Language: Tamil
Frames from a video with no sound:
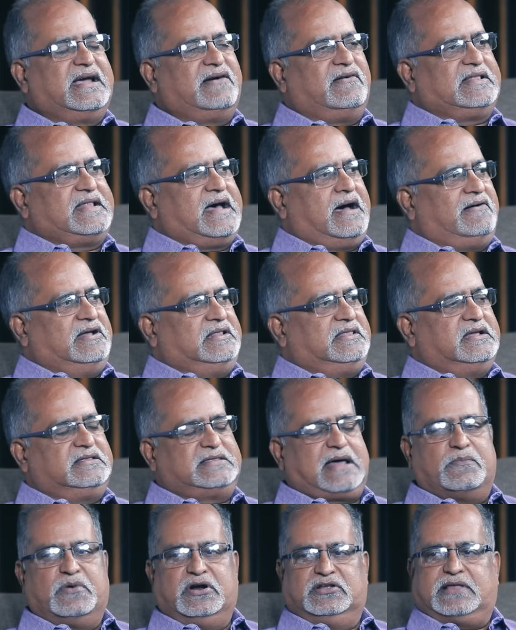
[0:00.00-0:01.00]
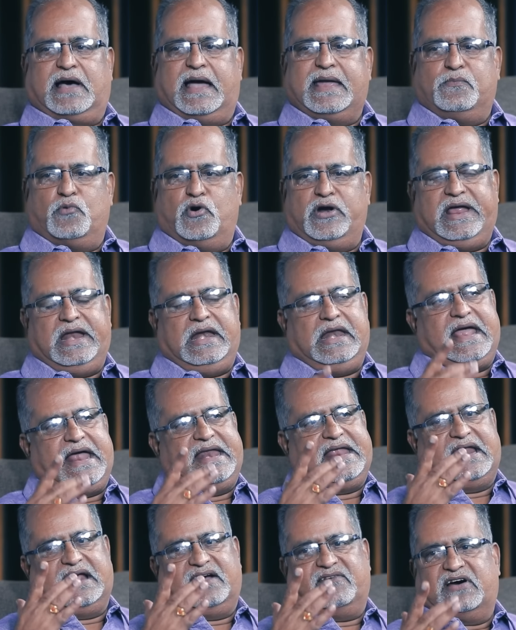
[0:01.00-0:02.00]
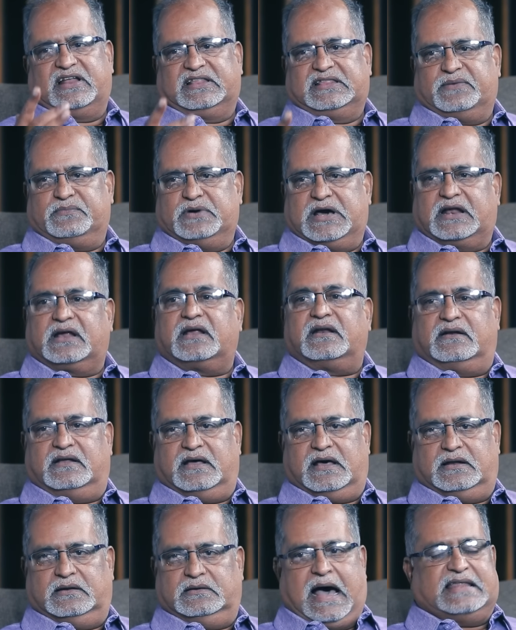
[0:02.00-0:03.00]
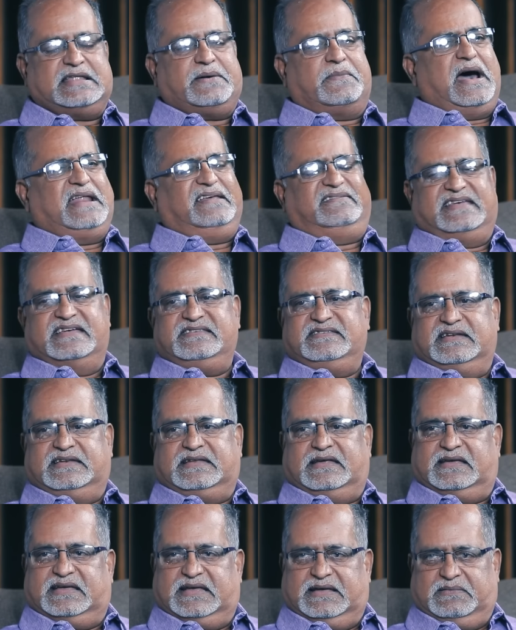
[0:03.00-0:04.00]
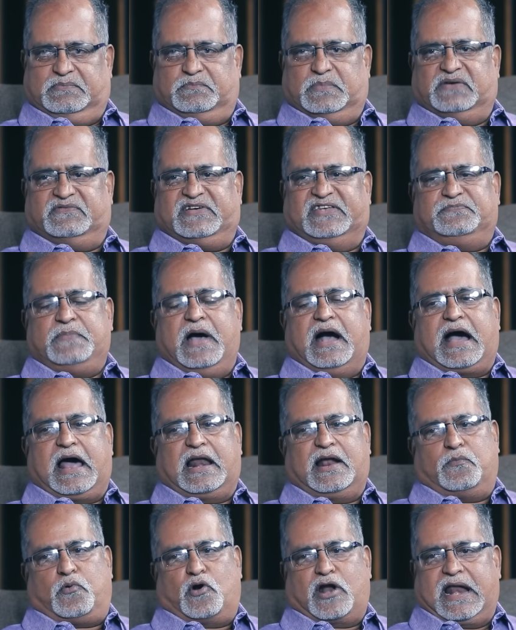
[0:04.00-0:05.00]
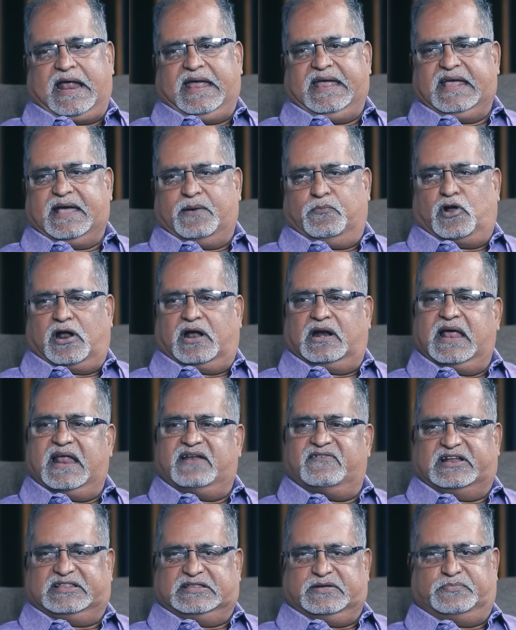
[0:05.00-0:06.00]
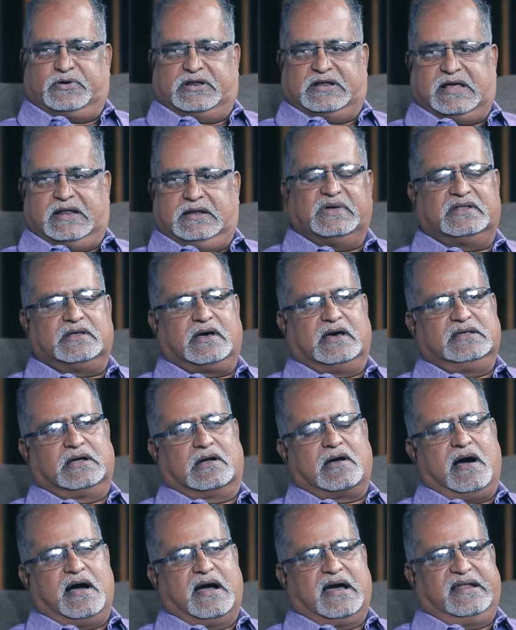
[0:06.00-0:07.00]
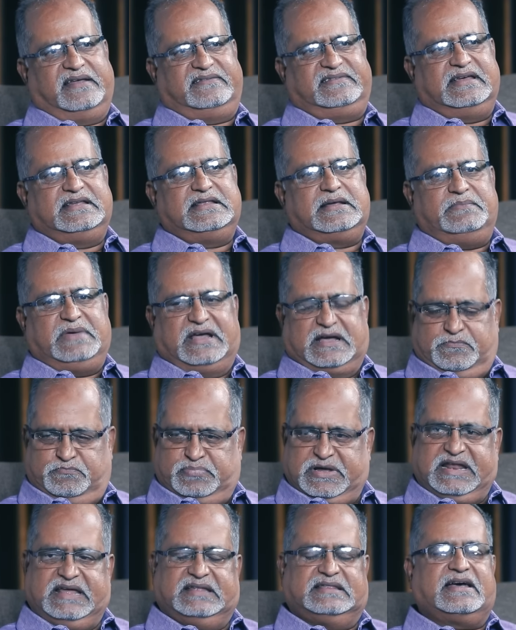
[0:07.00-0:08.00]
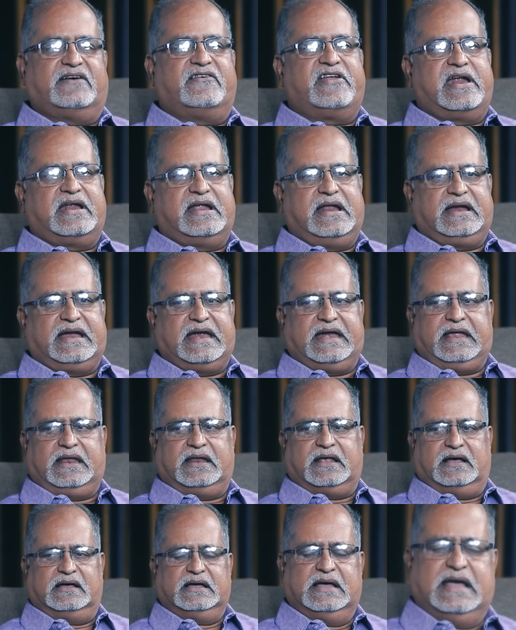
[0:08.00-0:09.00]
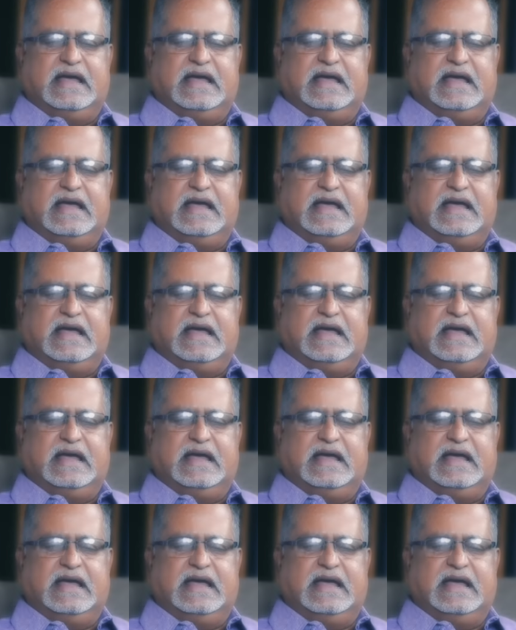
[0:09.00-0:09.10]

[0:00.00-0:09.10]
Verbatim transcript: இங்கே வந்தால் வந்து தமிழ் தாய்மொழி இல்லையேன்னு எனக்கு வருத்தமாக இருக்குன்றாரு அந்த மாதிரி செஞ்சுட்டு வெஸ்ட் பெங்காலுக்கு போனால் நான் இங்கே பிறக்கலேன்னு வருத்தப்படுறாரு அதாவது காங்கிரஸ் செய்த மிகப்பெரிய தவறு என்னன்னு கேட்டிங்கன்னா